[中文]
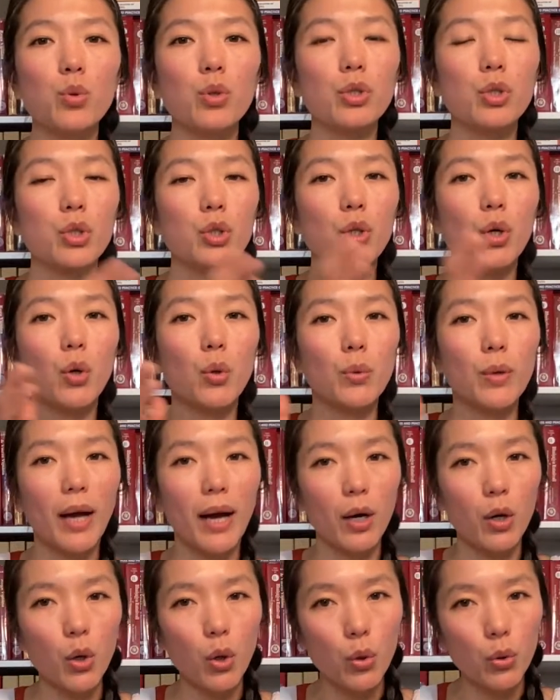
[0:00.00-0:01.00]
作之后，
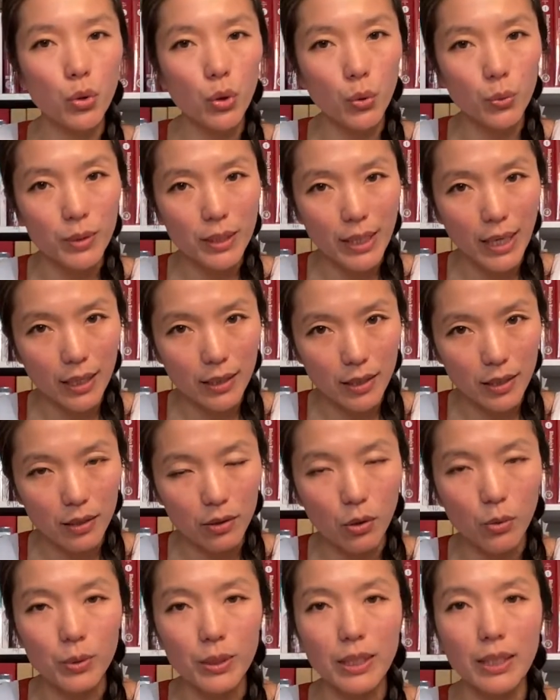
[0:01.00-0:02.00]
然后用这样子
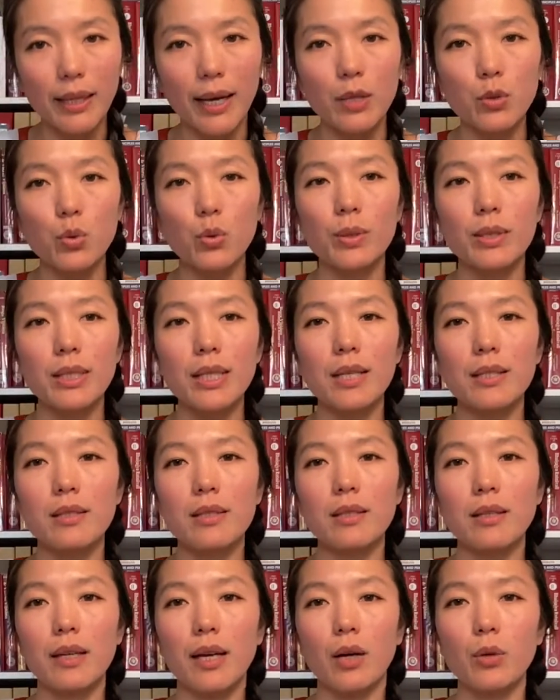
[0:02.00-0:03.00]
的东西来做这样
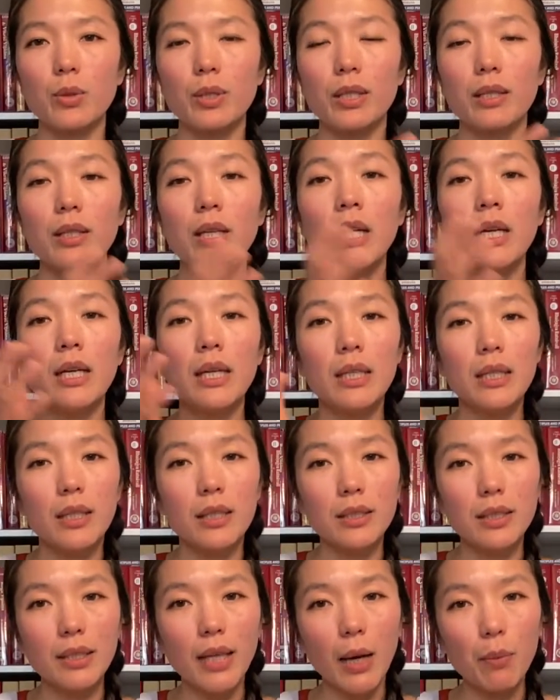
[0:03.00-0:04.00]
子的疗程。
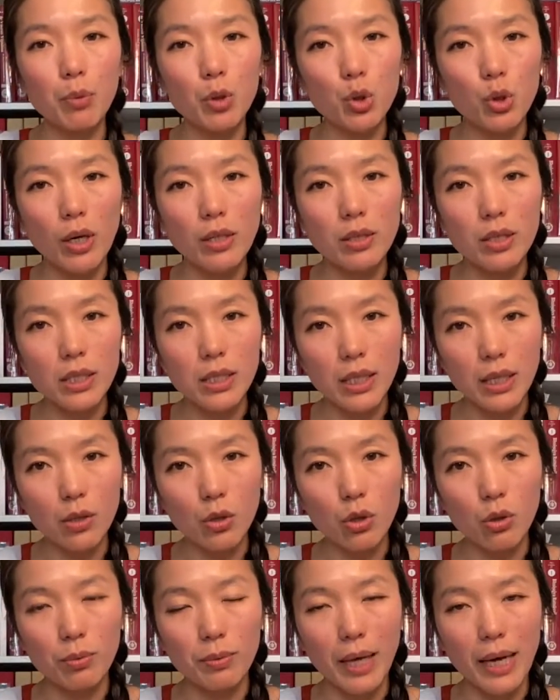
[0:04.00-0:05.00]
可是他必须要是
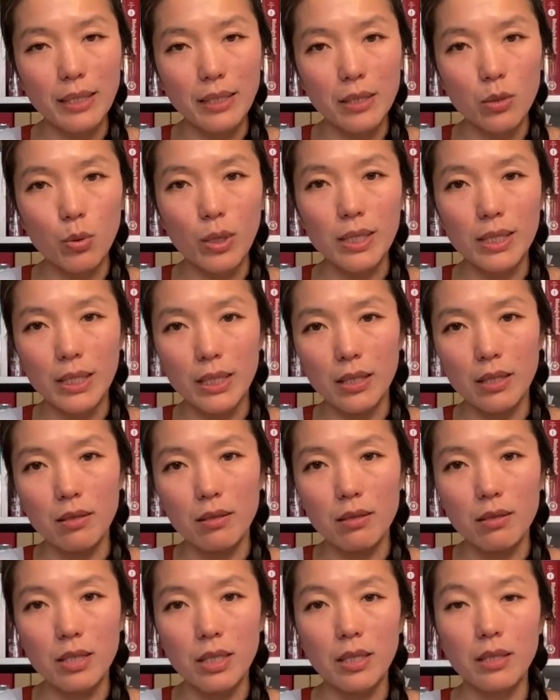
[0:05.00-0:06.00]
监控他这段期间
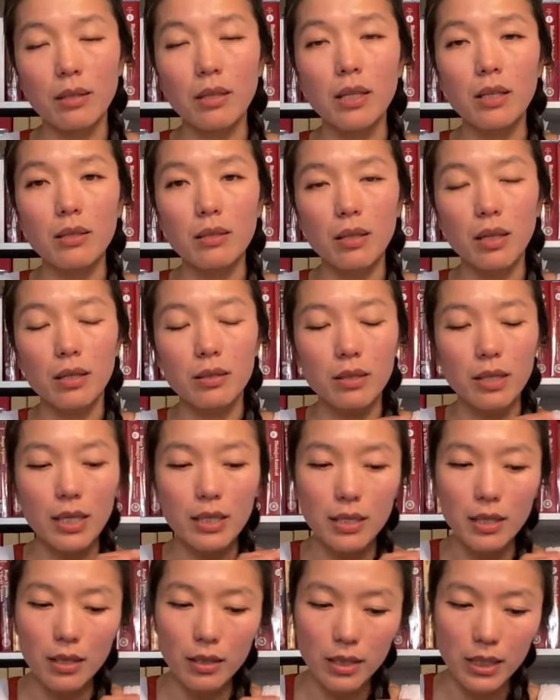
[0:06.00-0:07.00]
之间，呃，在
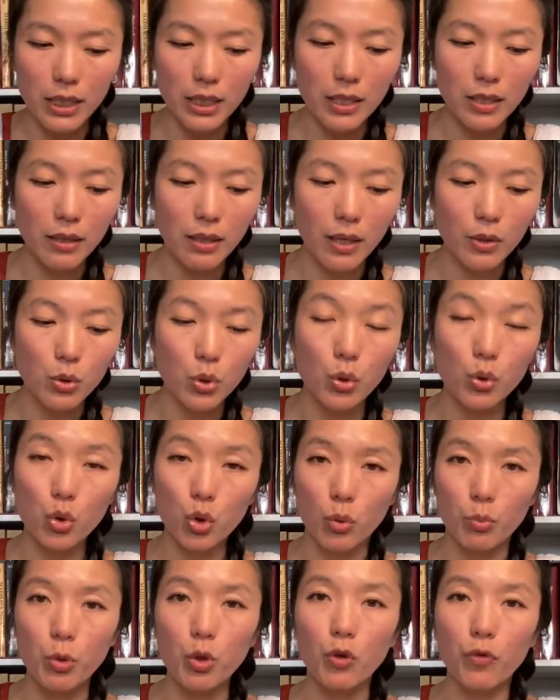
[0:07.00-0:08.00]
这个期间当中
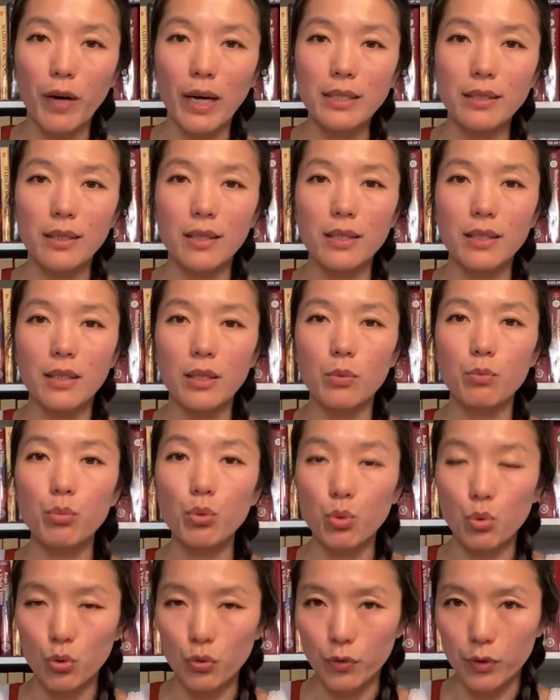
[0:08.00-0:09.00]
有没有发生一些
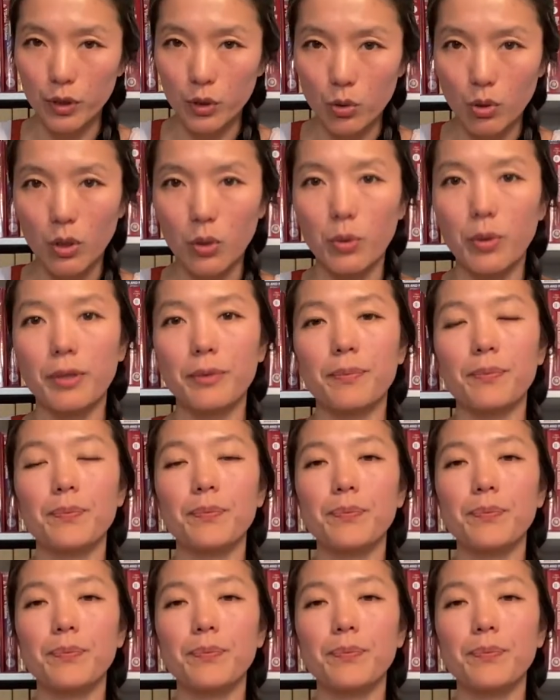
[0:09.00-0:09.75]
不舒服的状况。